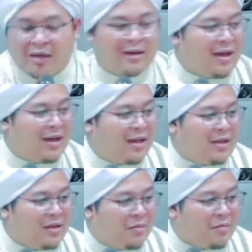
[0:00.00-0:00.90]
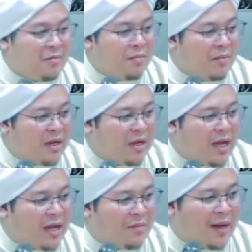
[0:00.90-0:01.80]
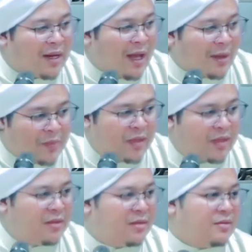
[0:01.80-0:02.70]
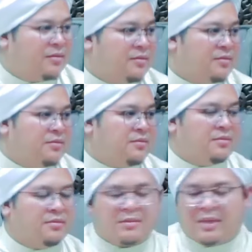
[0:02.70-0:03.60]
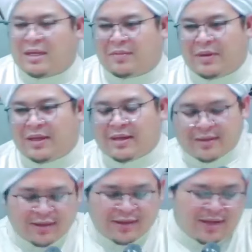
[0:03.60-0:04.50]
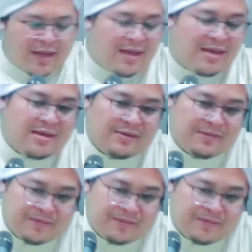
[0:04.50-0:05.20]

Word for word: nang kaya memegang bara api. Apian lihai